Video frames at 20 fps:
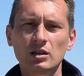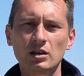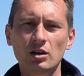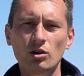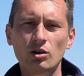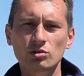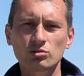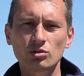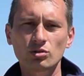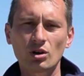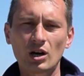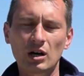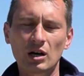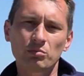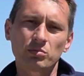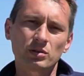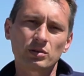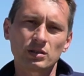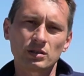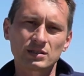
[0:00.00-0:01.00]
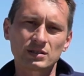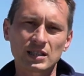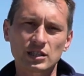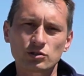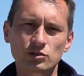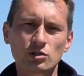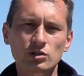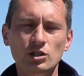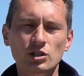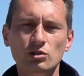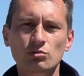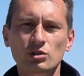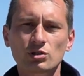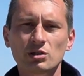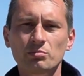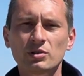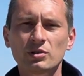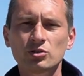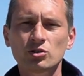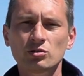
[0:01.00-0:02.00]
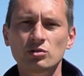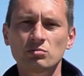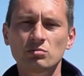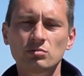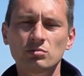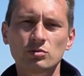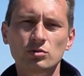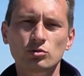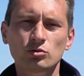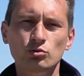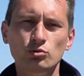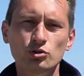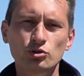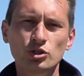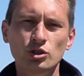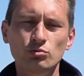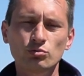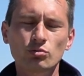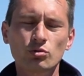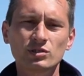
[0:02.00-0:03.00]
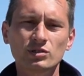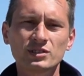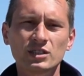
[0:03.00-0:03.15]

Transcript: e, o to, aby sadzonki, które będą e, tuż niedługo